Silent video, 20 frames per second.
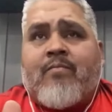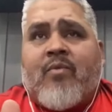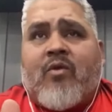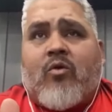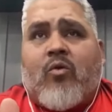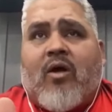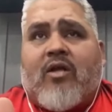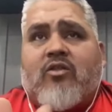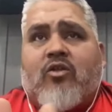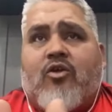
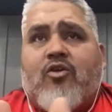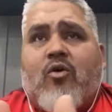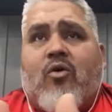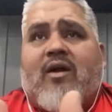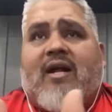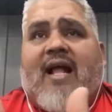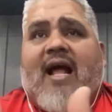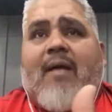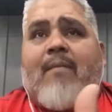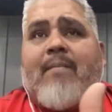cuando ellos
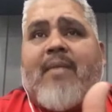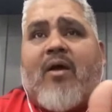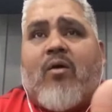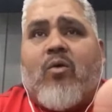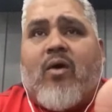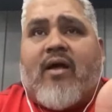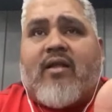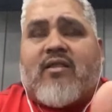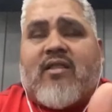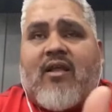cambian
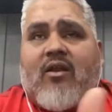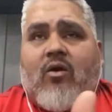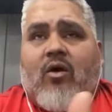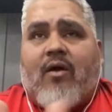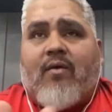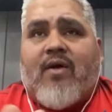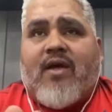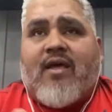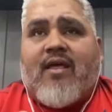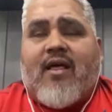un estilo
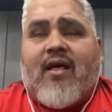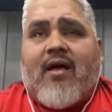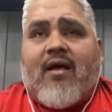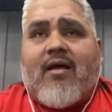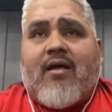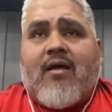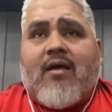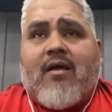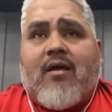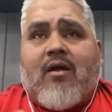de vida,
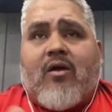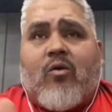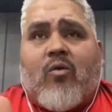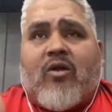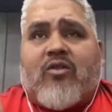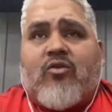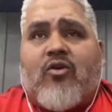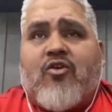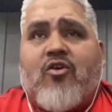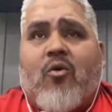
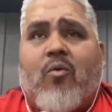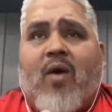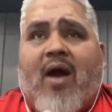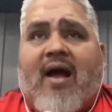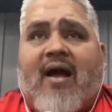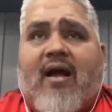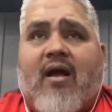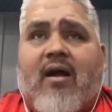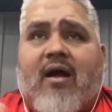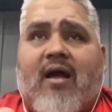cuando ellos
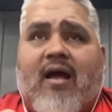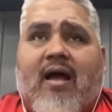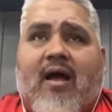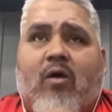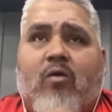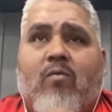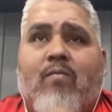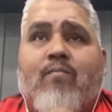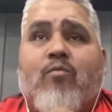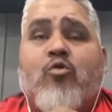van a,
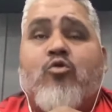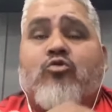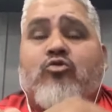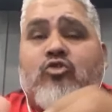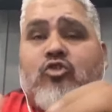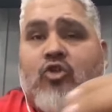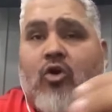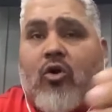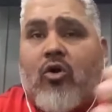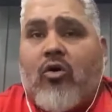un
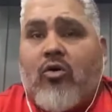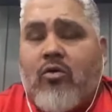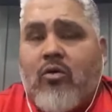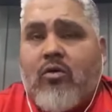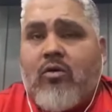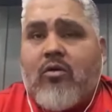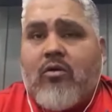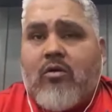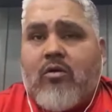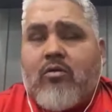mundo
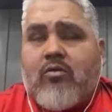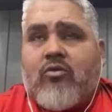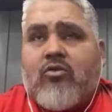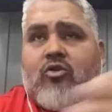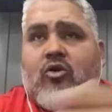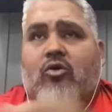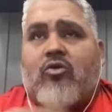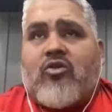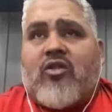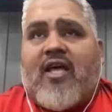
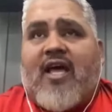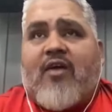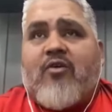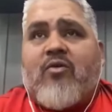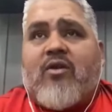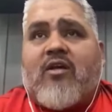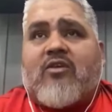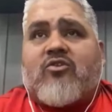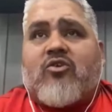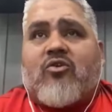donde hay
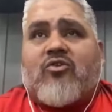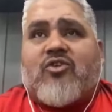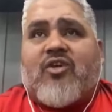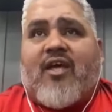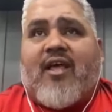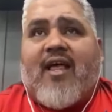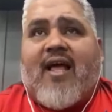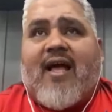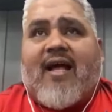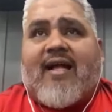una
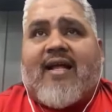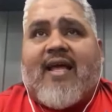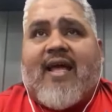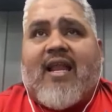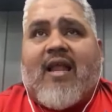sociedad que